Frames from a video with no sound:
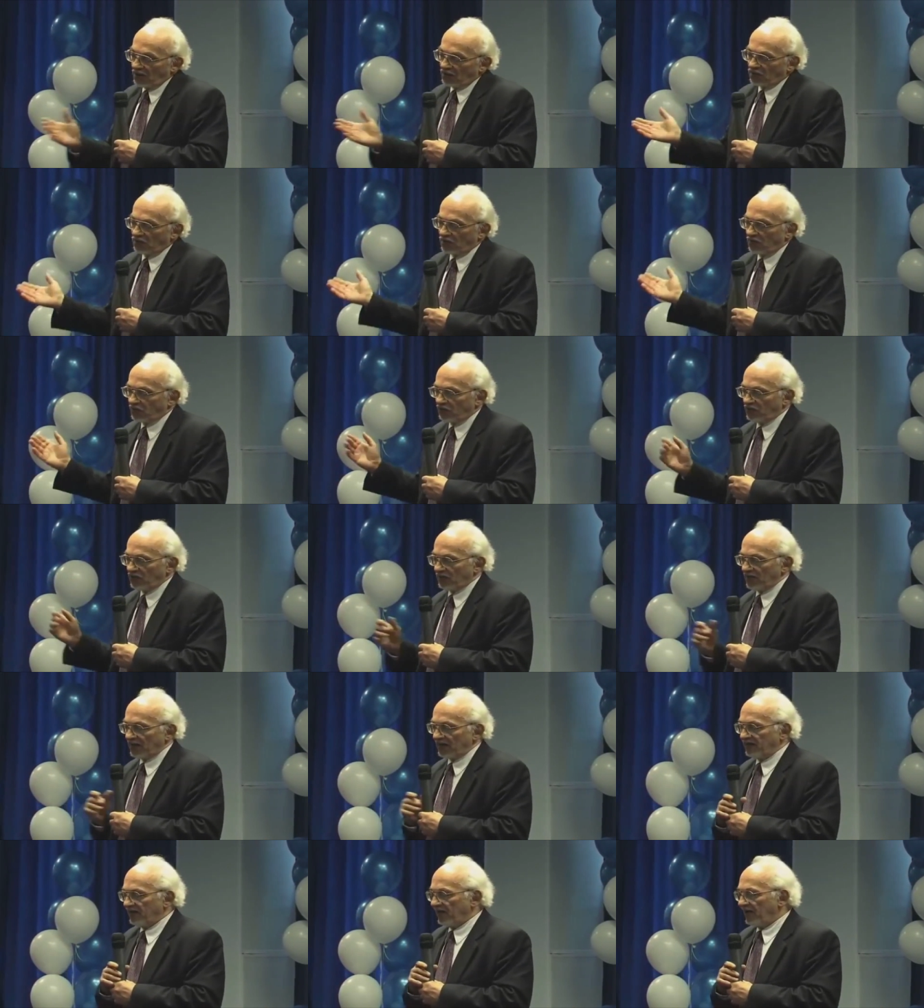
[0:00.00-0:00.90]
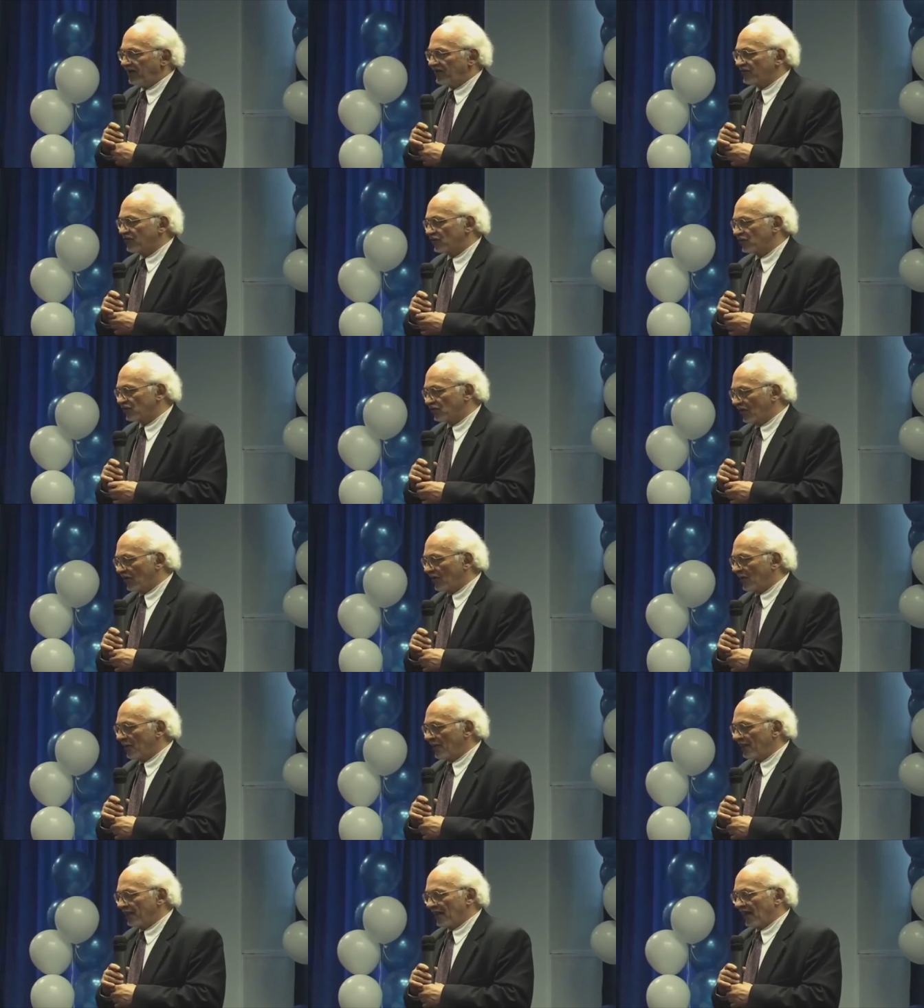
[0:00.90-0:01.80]
ну, будем надеяться,
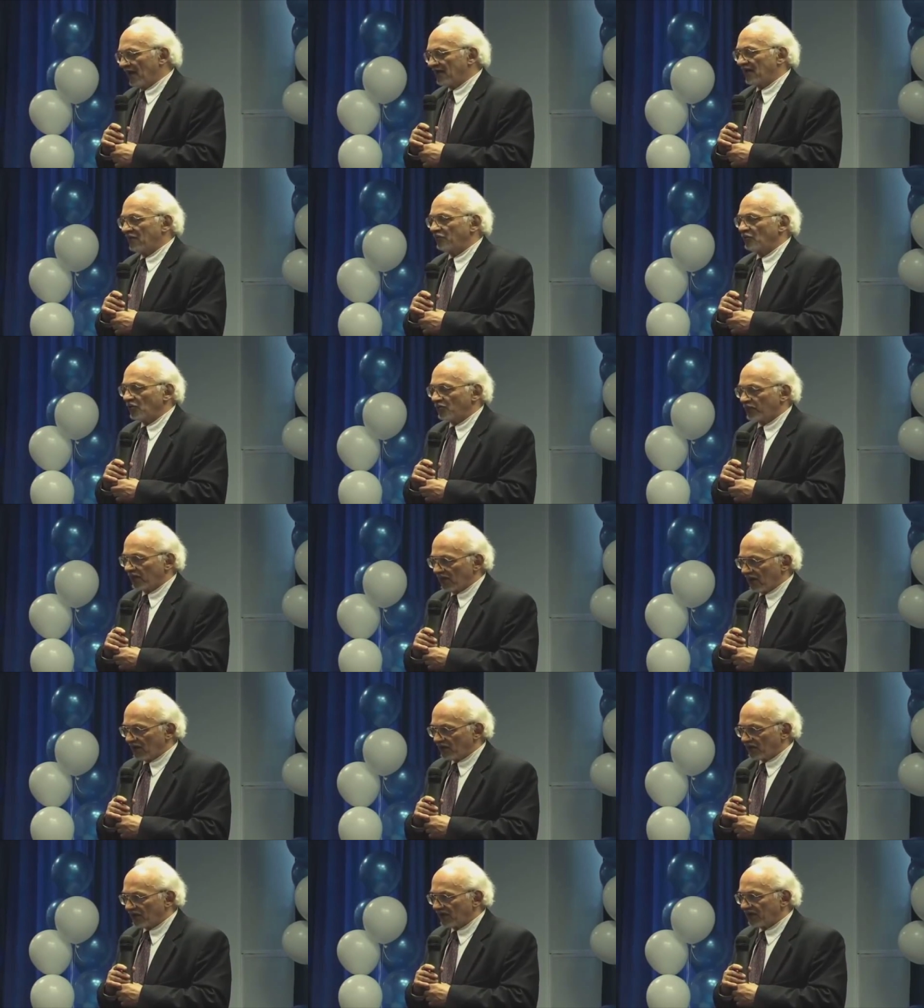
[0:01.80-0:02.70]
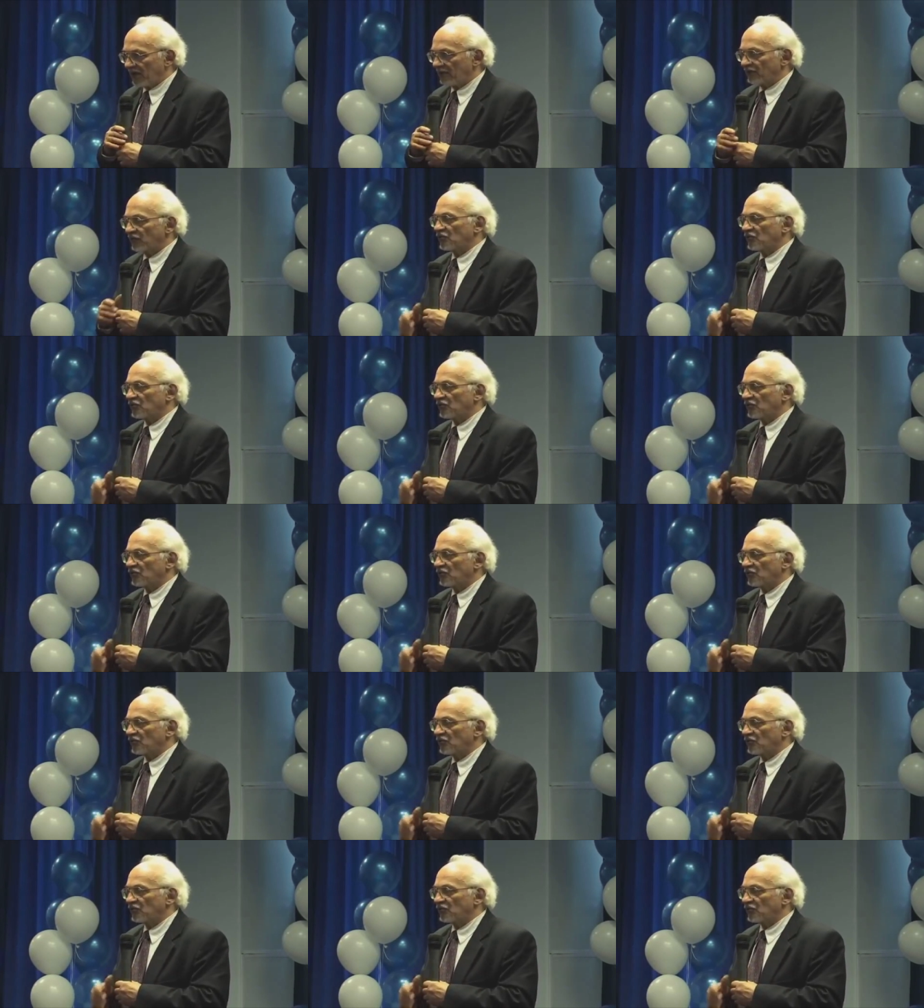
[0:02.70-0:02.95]
что она будет положительным.